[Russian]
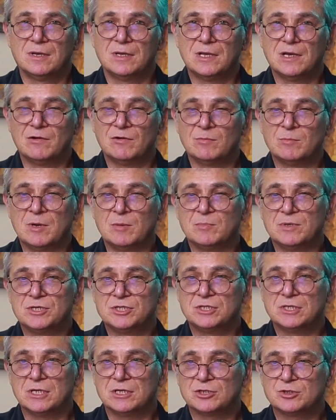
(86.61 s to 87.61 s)
Я вам
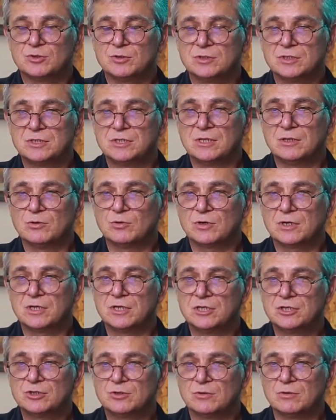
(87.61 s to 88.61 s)
обещал, что сделаю
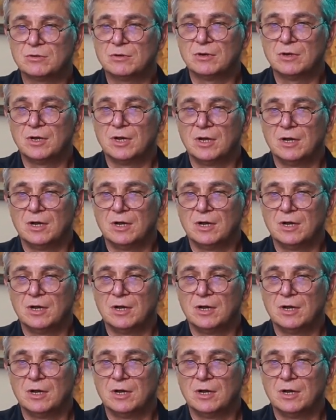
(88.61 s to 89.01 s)
книжку,